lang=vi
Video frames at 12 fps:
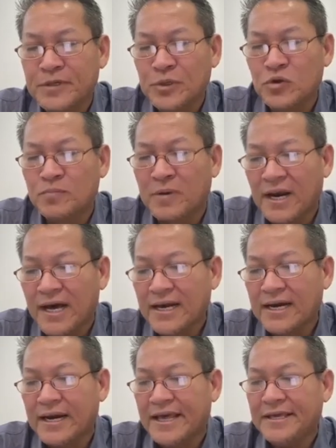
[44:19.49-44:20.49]
đuông bờ
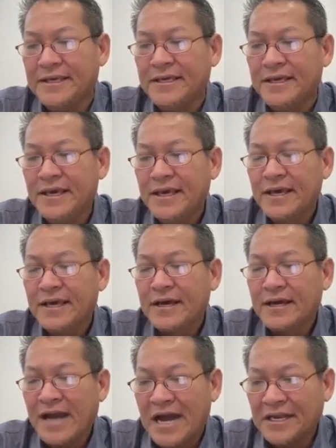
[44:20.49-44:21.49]
lưng này
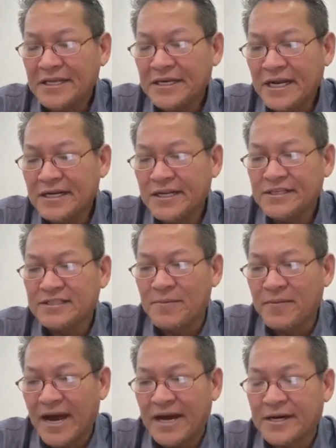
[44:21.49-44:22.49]
cả đi
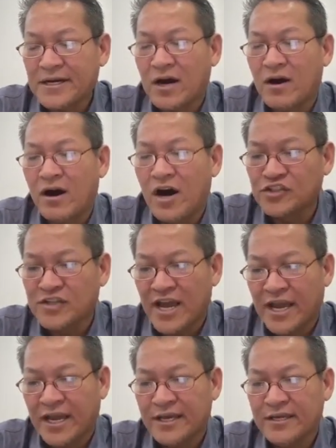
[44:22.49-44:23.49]
chầm ran đỏ ó
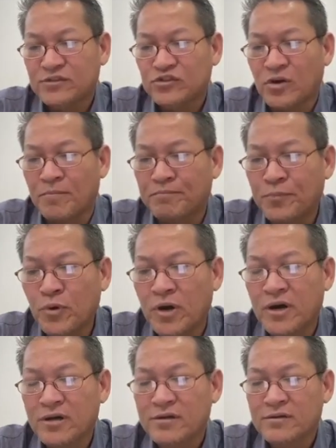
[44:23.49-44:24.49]
trá chầm pua
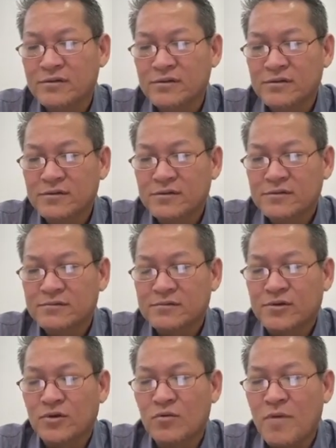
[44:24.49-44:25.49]

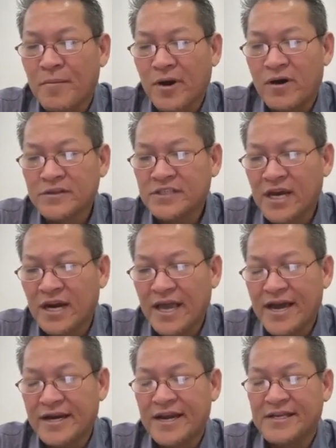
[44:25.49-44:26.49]
cô bầm non chẹt
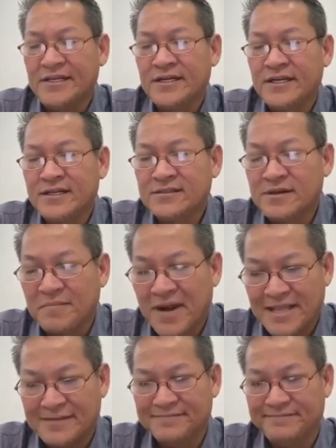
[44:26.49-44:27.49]
lẹ để dương nâng sầm
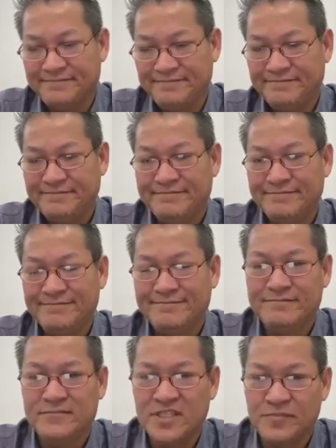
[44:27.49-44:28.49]
rạch
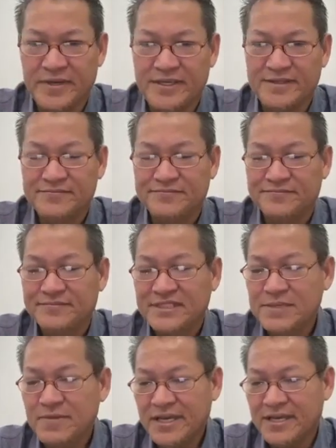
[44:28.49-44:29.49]
chỉ
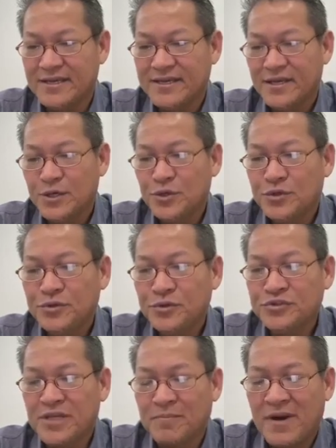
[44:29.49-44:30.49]
vậy
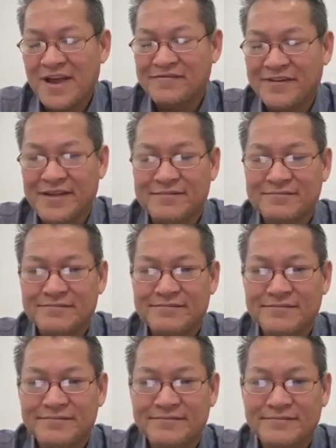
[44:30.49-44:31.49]
you supply faith
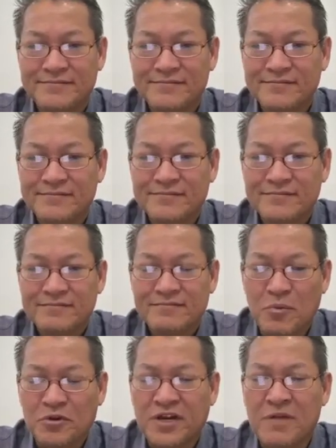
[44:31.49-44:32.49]

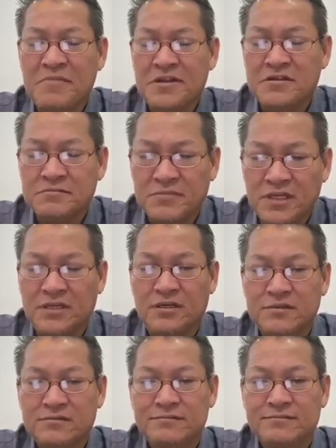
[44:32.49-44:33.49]
ông một trâm miên chấm nửa